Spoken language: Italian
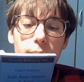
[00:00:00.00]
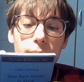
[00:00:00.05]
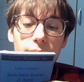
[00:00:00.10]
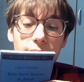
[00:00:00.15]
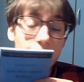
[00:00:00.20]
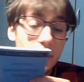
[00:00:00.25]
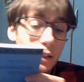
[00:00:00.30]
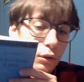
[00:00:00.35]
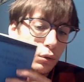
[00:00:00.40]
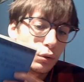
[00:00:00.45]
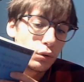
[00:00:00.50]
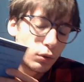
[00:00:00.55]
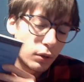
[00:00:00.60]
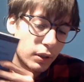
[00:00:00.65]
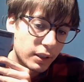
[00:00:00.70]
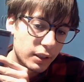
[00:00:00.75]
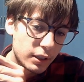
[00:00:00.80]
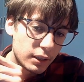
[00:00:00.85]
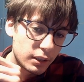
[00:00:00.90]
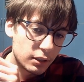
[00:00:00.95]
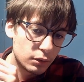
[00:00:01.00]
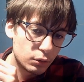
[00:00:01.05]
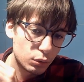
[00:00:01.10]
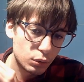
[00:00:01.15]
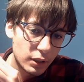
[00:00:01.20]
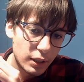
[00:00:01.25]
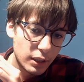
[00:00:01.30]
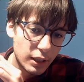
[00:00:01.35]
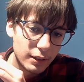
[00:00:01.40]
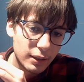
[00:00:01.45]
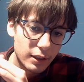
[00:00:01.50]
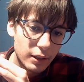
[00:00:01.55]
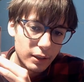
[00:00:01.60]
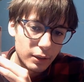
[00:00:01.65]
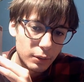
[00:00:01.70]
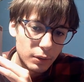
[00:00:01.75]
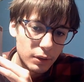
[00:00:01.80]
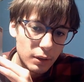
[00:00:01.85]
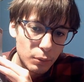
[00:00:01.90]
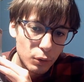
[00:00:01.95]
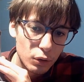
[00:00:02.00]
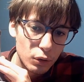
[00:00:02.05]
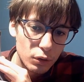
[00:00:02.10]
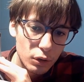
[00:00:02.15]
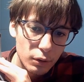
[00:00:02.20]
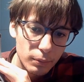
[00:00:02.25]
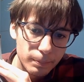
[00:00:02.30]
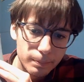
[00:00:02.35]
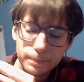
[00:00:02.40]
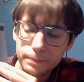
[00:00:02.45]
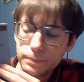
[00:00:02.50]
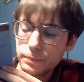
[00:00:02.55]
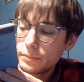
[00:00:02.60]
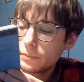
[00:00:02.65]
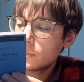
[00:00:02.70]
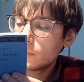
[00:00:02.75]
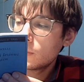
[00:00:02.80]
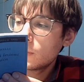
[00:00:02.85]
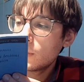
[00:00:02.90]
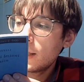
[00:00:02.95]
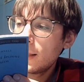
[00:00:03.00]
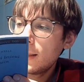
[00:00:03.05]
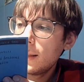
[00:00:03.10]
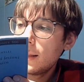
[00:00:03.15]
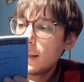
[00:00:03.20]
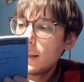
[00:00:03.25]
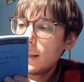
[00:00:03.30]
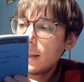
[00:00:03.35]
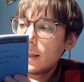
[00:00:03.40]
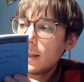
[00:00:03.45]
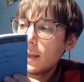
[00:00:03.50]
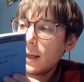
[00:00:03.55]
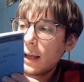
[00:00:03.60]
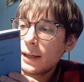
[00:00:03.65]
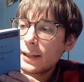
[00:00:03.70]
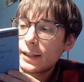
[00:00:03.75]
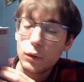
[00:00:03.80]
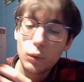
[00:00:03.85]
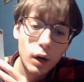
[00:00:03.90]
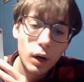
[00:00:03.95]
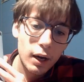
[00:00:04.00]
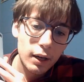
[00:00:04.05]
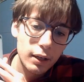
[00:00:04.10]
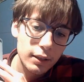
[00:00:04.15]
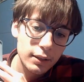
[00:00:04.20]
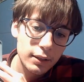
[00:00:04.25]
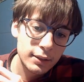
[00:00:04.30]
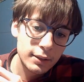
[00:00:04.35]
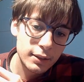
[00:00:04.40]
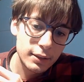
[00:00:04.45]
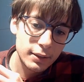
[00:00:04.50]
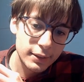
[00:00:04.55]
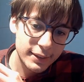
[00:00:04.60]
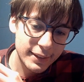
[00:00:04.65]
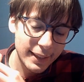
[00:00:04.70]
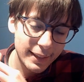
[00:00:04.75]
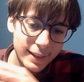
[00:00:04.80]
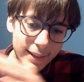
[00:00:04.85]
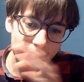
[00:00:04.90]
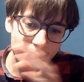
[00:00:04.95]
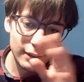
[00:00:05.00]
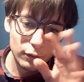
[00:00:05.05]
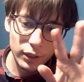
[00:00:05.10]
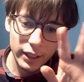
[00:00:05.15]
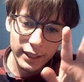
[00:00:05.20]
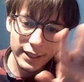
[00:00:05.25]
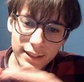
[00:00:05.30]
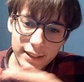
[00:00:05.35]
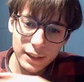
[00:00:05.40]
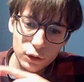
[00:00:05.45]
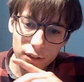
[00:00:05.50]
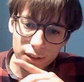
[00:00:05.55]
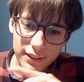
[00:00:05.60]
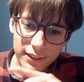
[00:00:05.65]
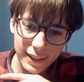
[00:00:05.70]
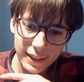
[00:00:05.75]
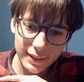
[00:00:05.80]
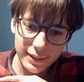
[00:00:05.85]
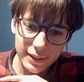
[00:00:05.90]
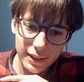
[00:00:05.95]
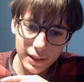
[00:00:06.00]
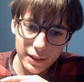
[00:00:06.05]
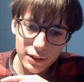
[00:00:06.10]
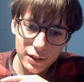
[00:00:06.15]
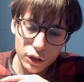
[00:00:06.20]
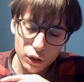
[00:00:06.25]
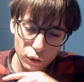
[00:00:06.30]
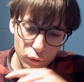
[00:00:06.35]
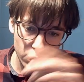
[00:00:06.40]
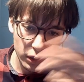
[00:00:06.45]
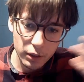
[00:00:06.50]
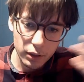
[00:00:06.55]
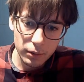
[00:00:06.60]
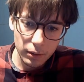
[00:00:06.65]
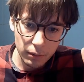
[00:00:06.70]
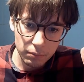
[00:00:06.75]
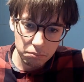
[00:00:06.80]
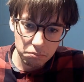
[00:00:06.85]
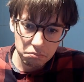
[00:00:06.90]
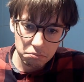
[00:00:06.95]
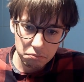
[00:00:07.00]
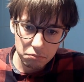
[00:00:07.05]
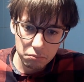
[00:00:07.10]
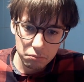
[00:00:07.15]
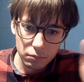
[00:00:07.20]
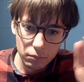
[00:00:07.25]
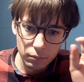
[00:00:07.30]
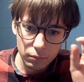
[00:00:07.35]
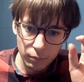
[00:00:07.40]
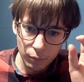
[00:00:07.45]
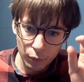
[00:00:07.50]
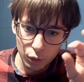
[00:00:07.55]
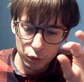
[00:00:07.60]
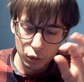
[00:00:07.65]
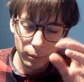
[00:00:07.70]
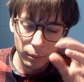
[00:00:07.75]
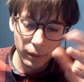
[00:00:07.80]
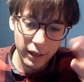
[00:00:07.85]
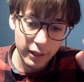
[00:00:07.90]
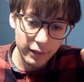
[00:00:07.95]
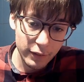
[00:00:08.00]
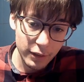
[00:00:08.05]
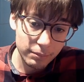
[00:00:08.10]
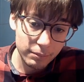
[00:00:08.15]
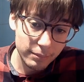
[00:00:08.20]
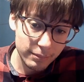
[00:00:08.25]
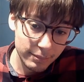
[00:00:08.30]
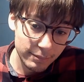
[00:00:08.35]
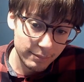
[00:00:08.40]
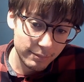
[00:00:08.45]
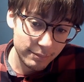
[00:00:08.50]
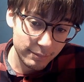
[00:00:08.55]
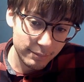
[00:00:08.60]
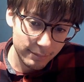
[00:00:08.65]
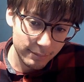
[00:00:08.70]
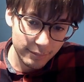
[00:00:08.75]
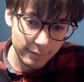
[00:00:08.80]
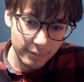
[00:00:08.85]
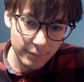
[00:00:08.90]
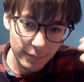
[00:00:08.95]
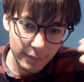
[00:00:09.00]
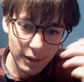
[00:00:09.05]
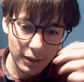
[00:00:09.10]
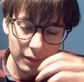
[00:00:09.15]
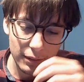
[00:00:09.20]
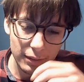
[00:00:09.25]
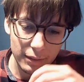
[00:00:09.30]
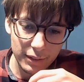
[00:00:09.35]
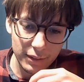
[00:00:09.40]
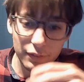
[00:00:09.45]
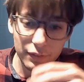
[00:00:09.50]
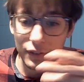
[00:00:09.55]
perché è tradotto anche in tutte le altre lingue del mondo. Anche qua eh, è organizzato in sette lezioni, molto brevi, di